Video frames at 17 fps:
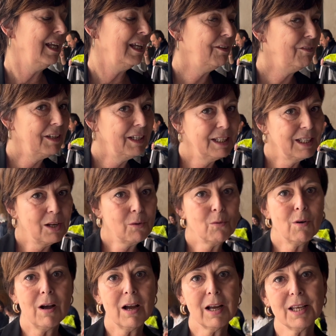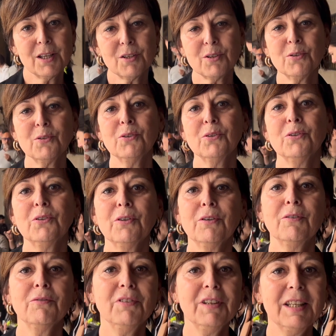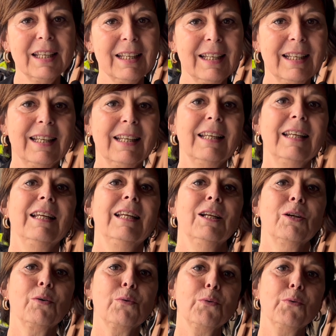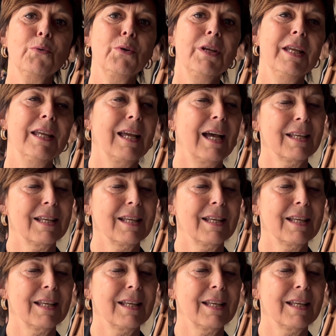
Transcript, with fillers: I vini del cuore sono vini il cui